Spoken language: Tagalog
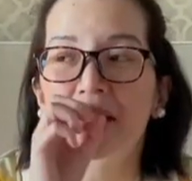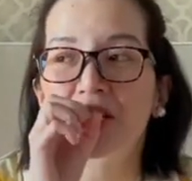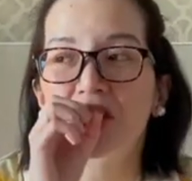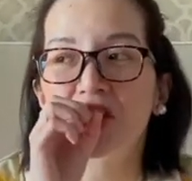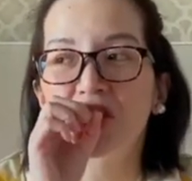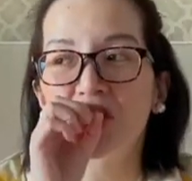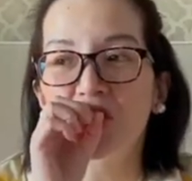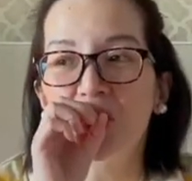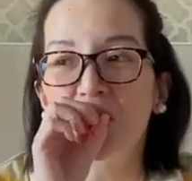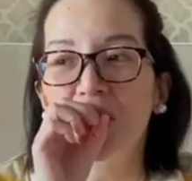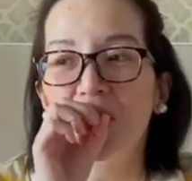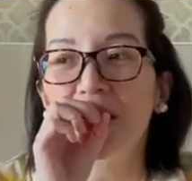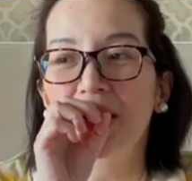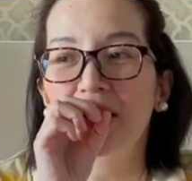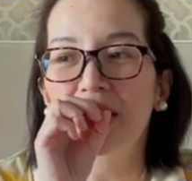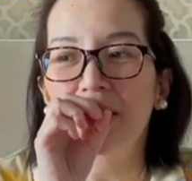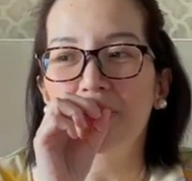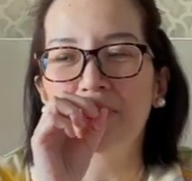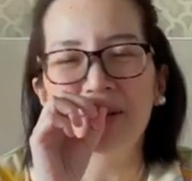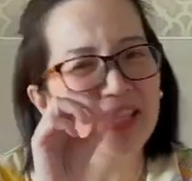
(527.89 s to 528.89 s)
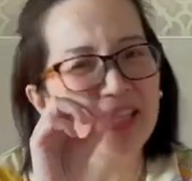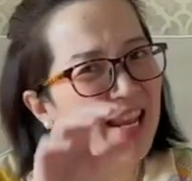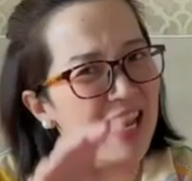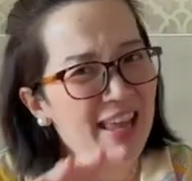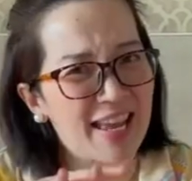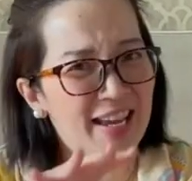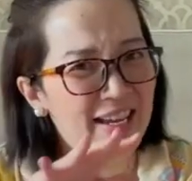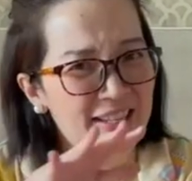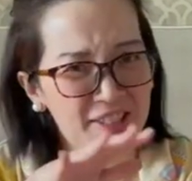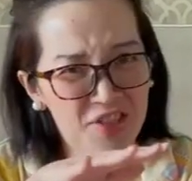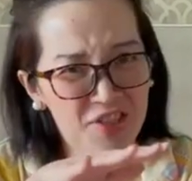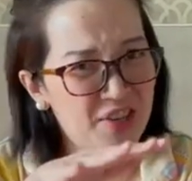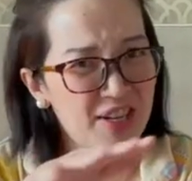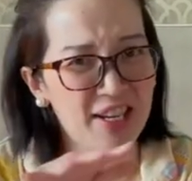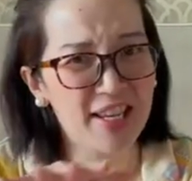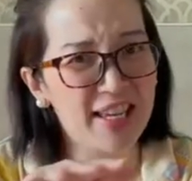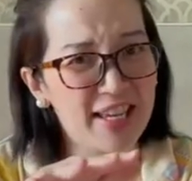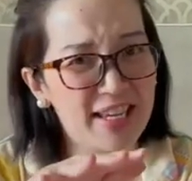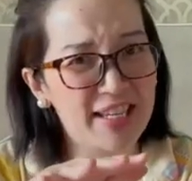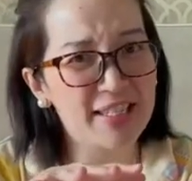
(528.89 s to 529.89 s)
So, madali. It's
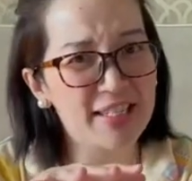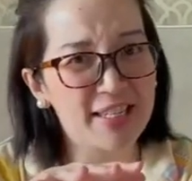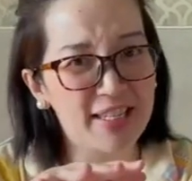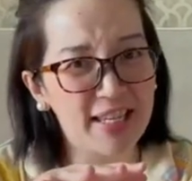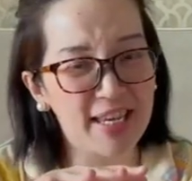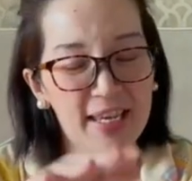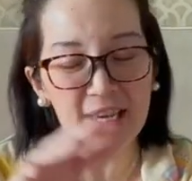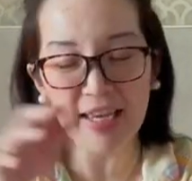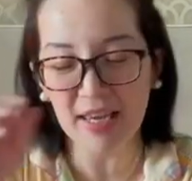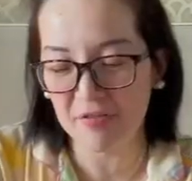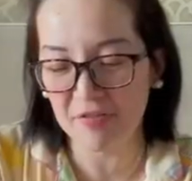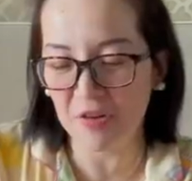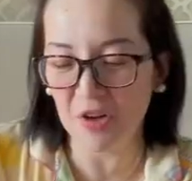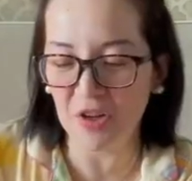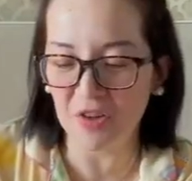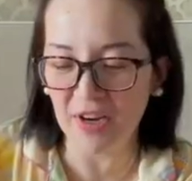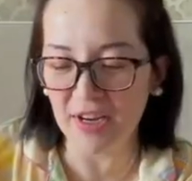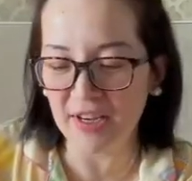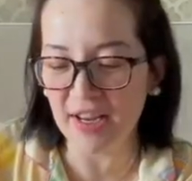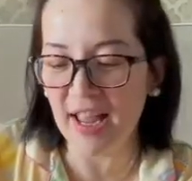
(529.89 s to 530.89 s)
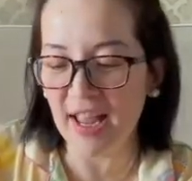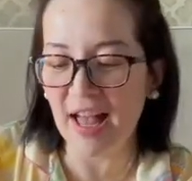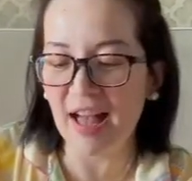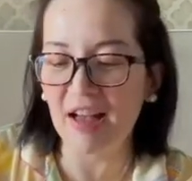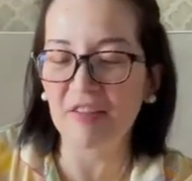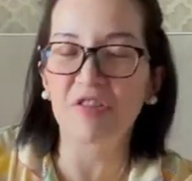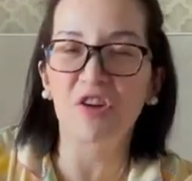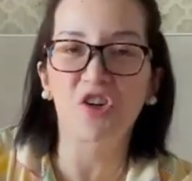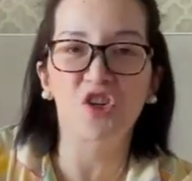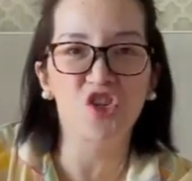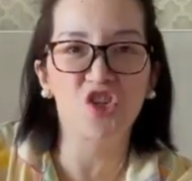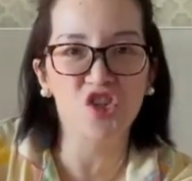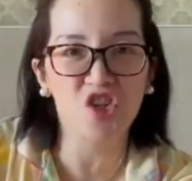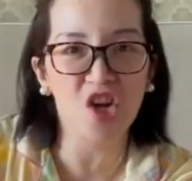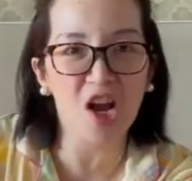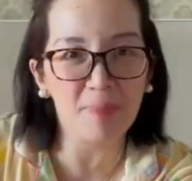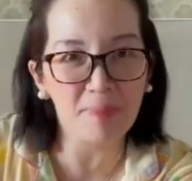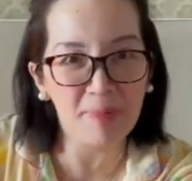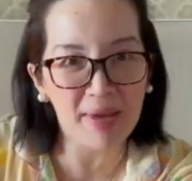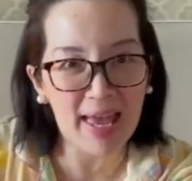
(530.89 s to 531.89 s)
really easy. If you already have your
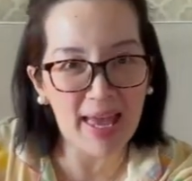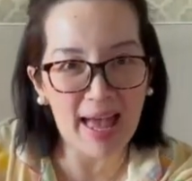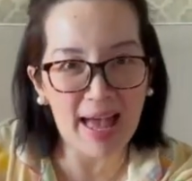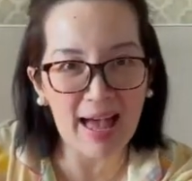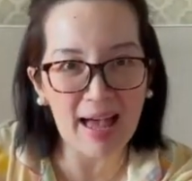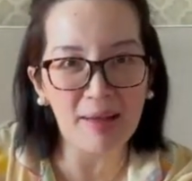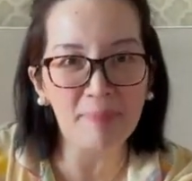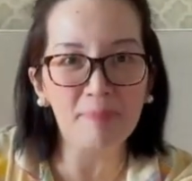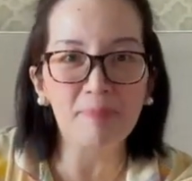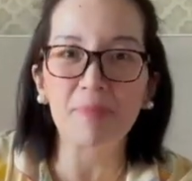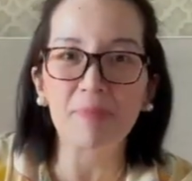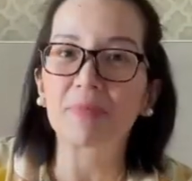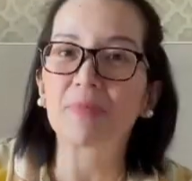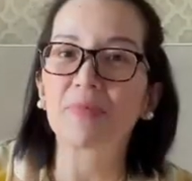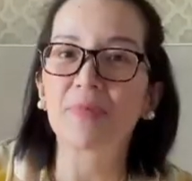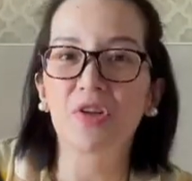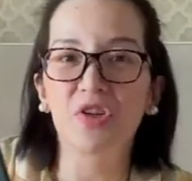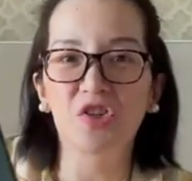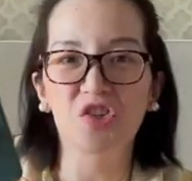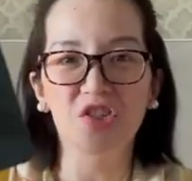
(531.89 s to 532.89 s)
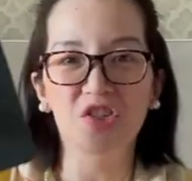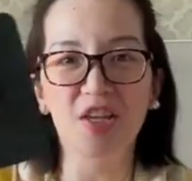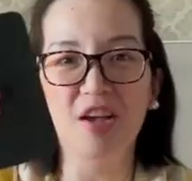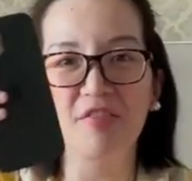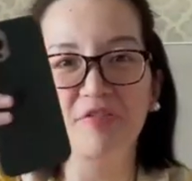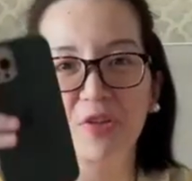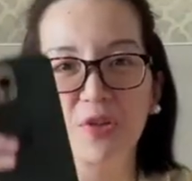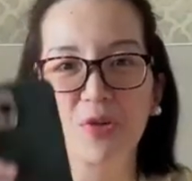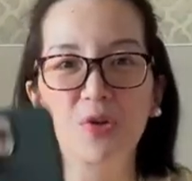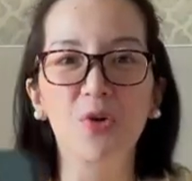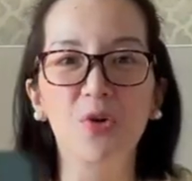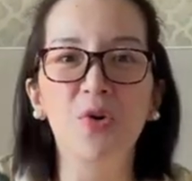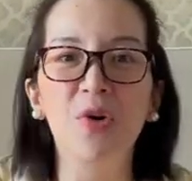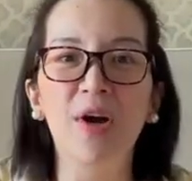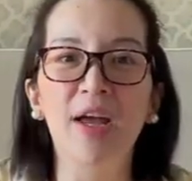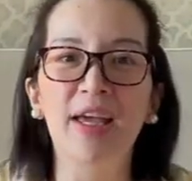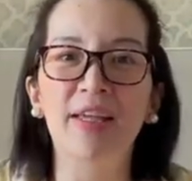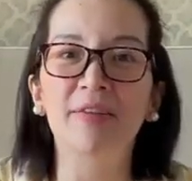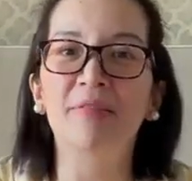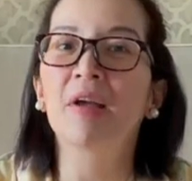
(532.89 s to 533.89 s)
Shopee app, you just have to go
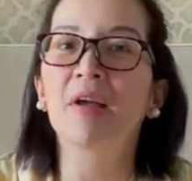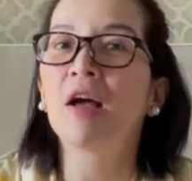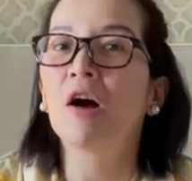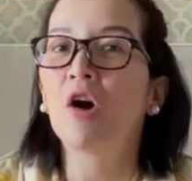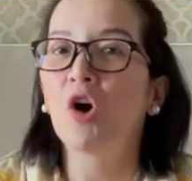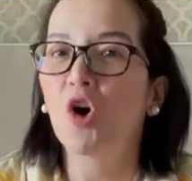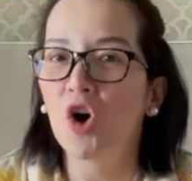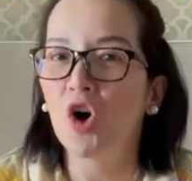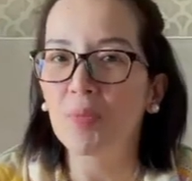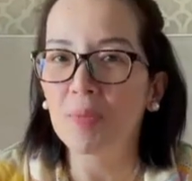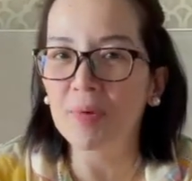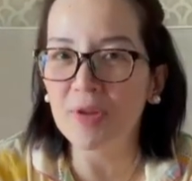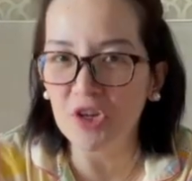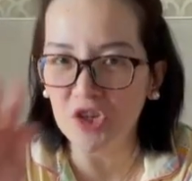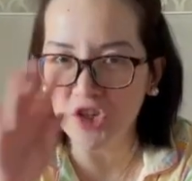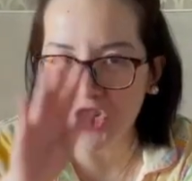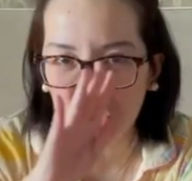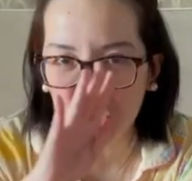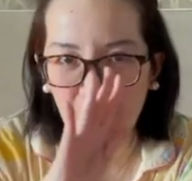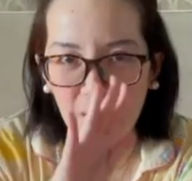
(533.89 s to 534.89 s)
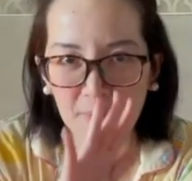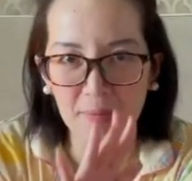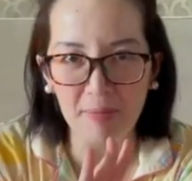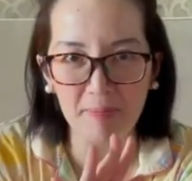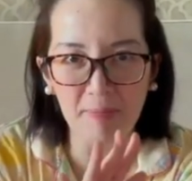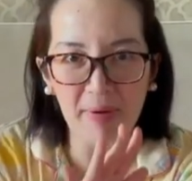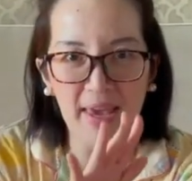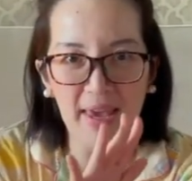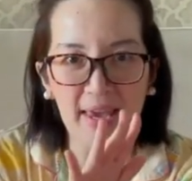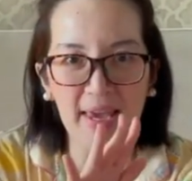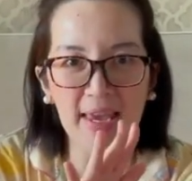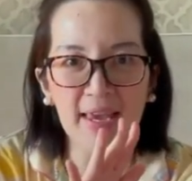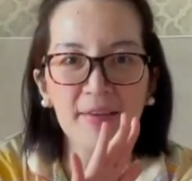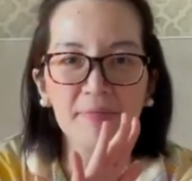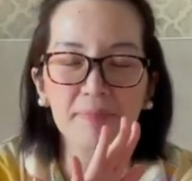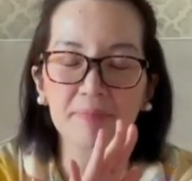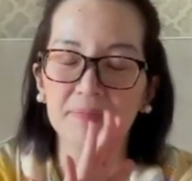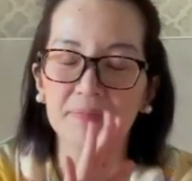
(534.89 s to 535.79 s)
and open your Shopee Pay.